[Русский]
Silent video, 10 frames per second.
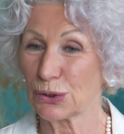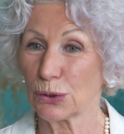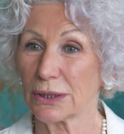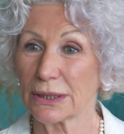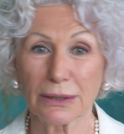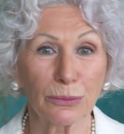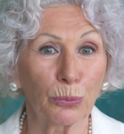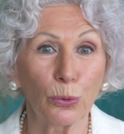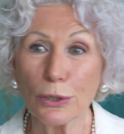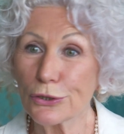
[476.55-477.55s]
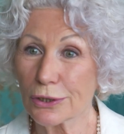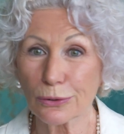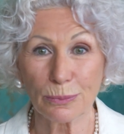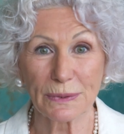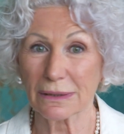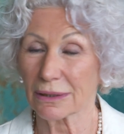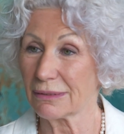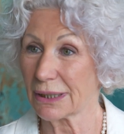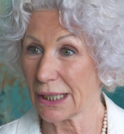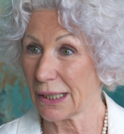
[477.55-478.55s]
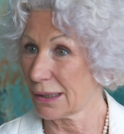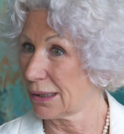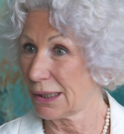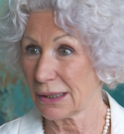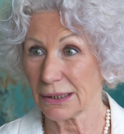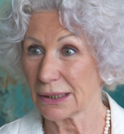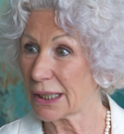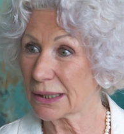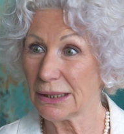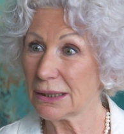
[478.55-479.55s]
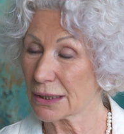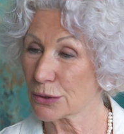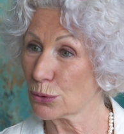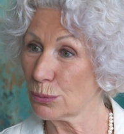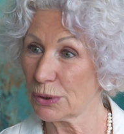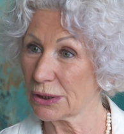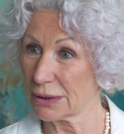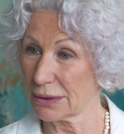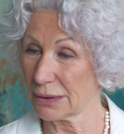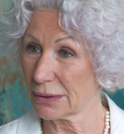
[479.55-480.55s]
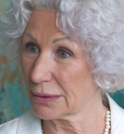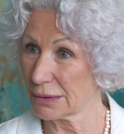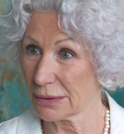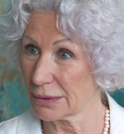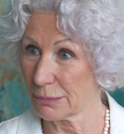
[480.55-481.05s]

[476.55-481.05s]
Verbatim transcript: То есть больше, собственно говоря, никаких особых э,